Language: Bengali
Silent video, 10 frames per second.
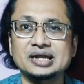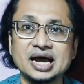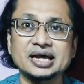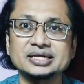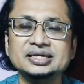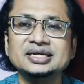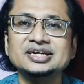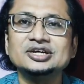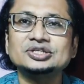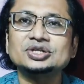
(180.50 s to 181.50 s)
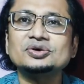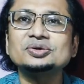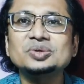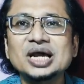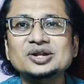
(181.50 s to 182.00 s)
নাই তখন
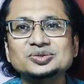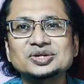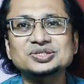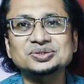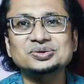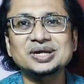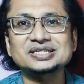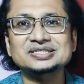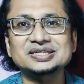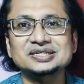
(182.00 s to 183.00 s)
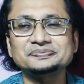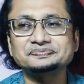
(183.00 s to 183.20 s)
উনি আলোচনার জন্য ডাকছেন